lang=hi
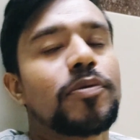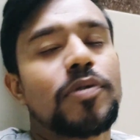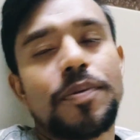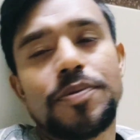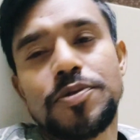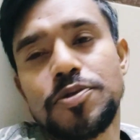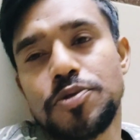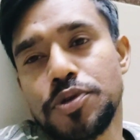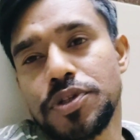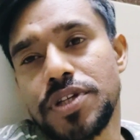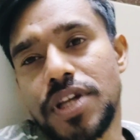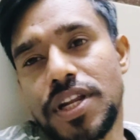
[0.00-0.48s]

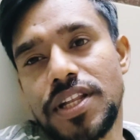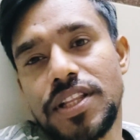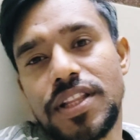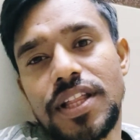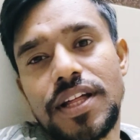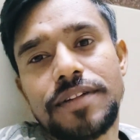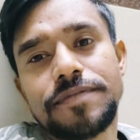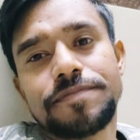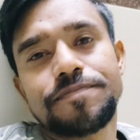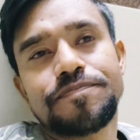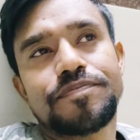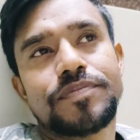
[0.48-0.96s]
कभी सोचा नहीं
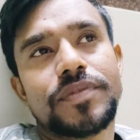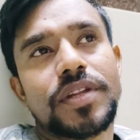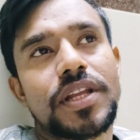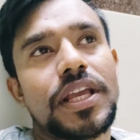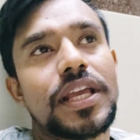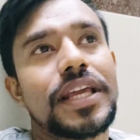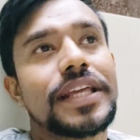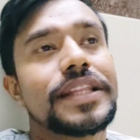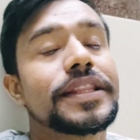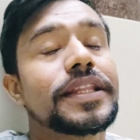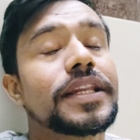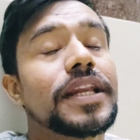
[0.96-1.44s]
था
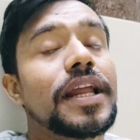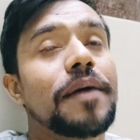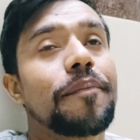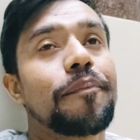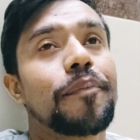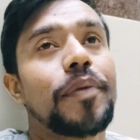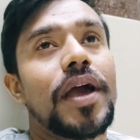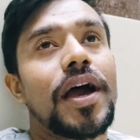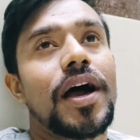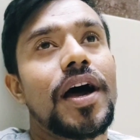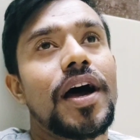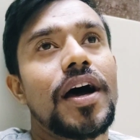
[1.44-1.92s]
इतना
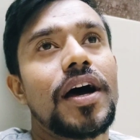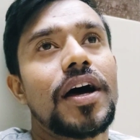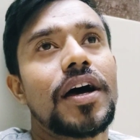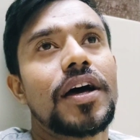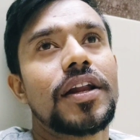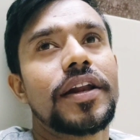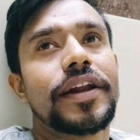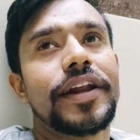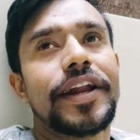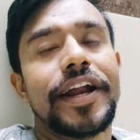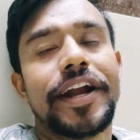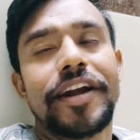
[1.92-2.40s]

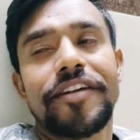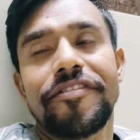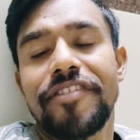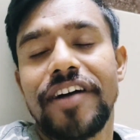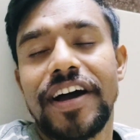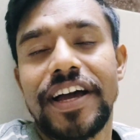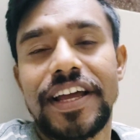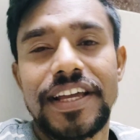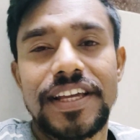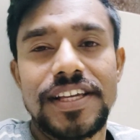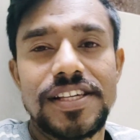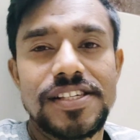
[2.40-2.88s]
प्यार
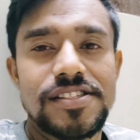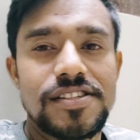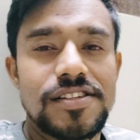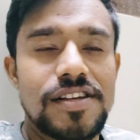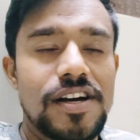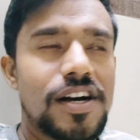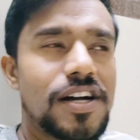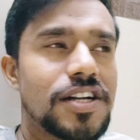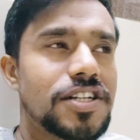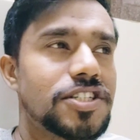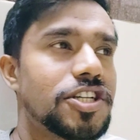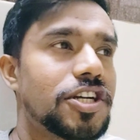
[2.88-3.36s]
एडवाइस
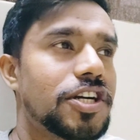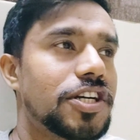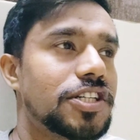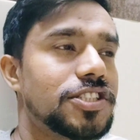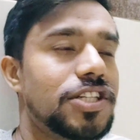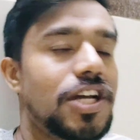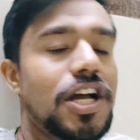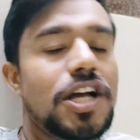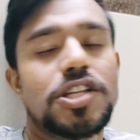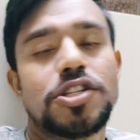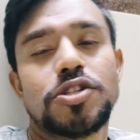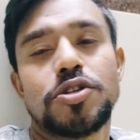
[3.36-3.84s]
हर जगह
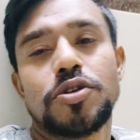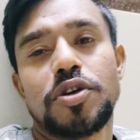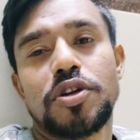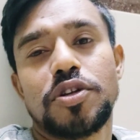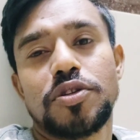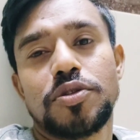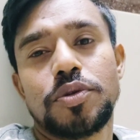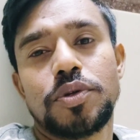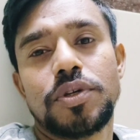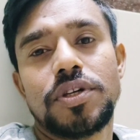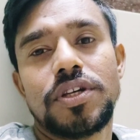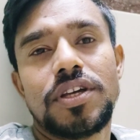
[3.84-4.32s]
जहाँ
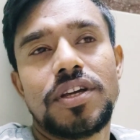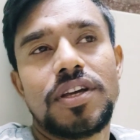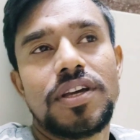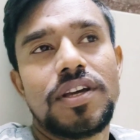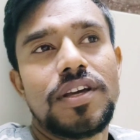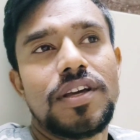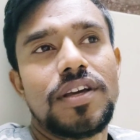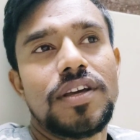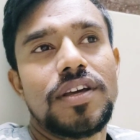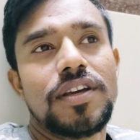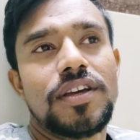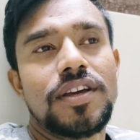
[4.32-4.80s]
ज़रूरत हुई
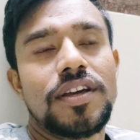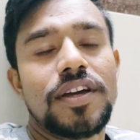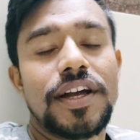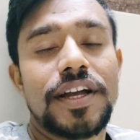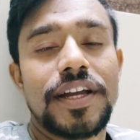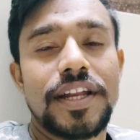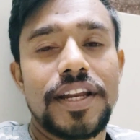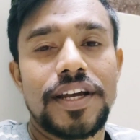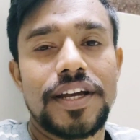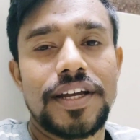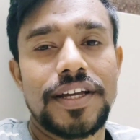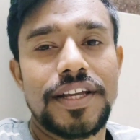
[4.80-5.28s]

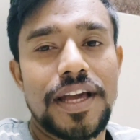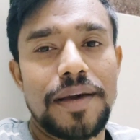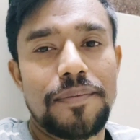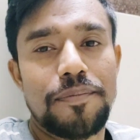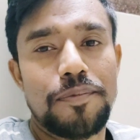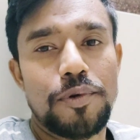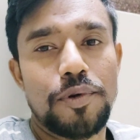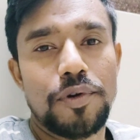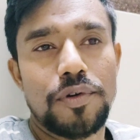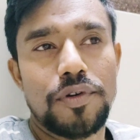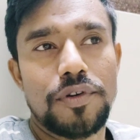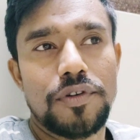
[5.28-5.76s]
कहीं ना कहीं
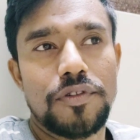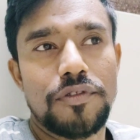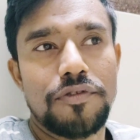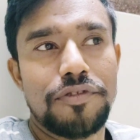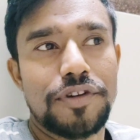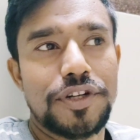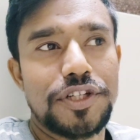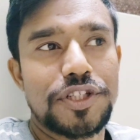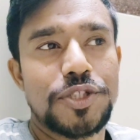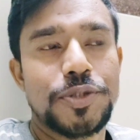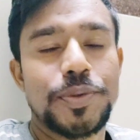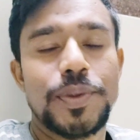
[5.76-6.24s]
आप
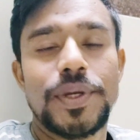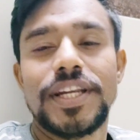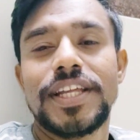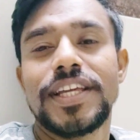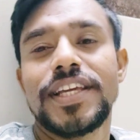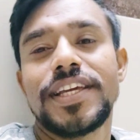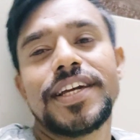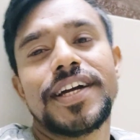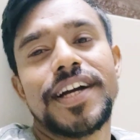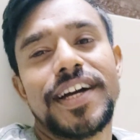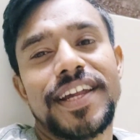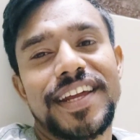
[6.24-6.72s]
लोग वर्चुअली
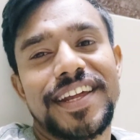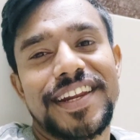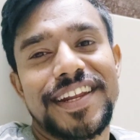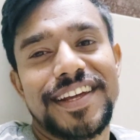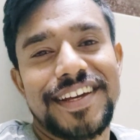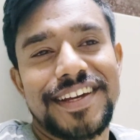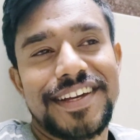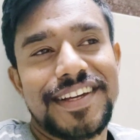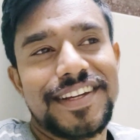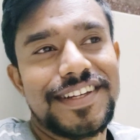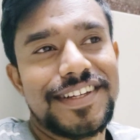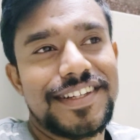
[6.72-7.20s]
ही खड़े
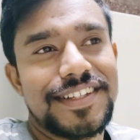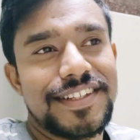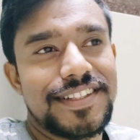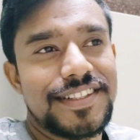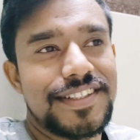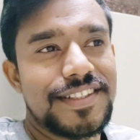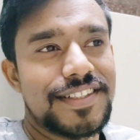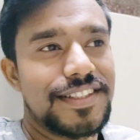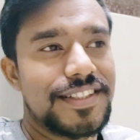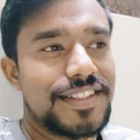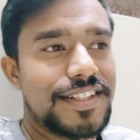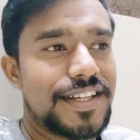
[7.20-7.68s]
रहे
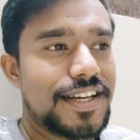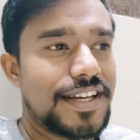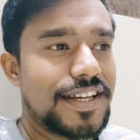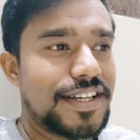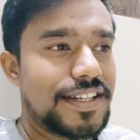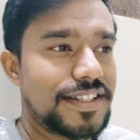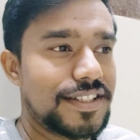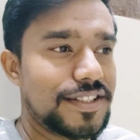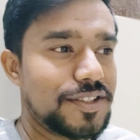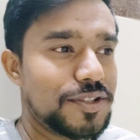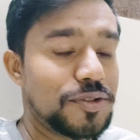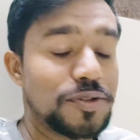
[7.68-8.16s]

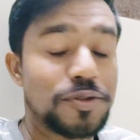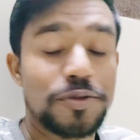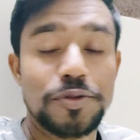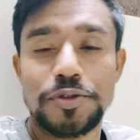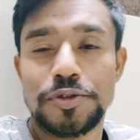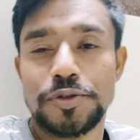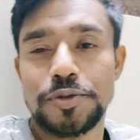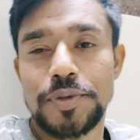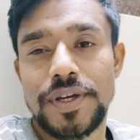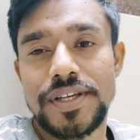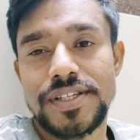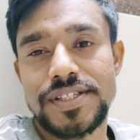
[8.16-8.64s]
कुछ
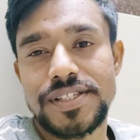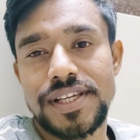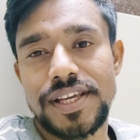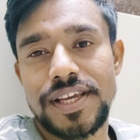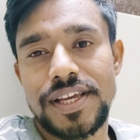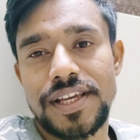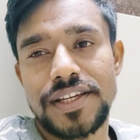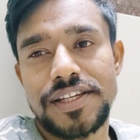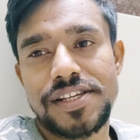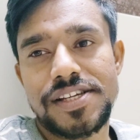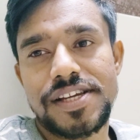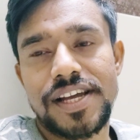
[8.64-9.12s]
कुछ तो ऐसे
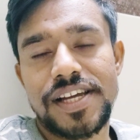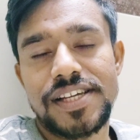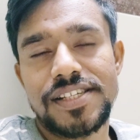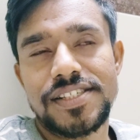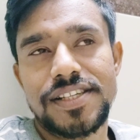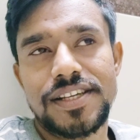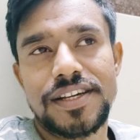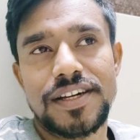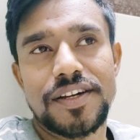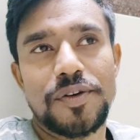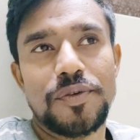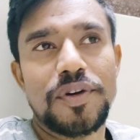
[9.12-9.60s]
हैं कि
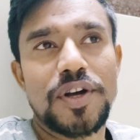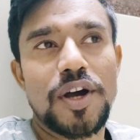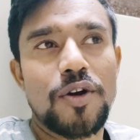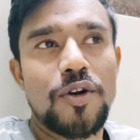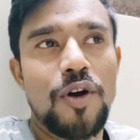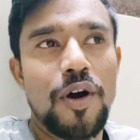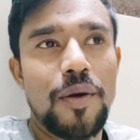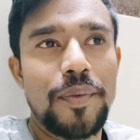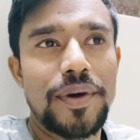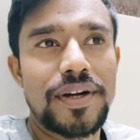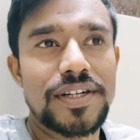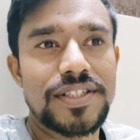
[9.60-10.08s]
गाइज अगर उनका
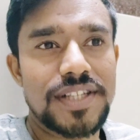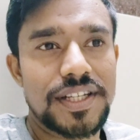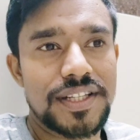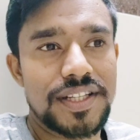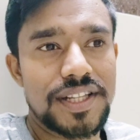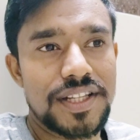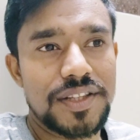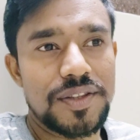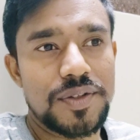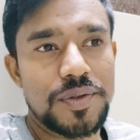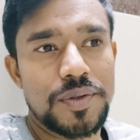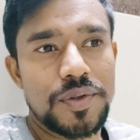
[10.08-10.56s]
कमेंट्स
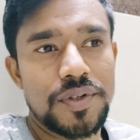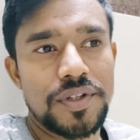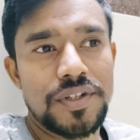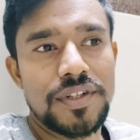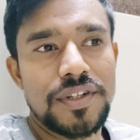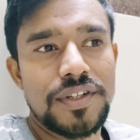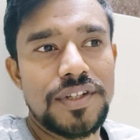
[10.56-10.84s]
आता है तो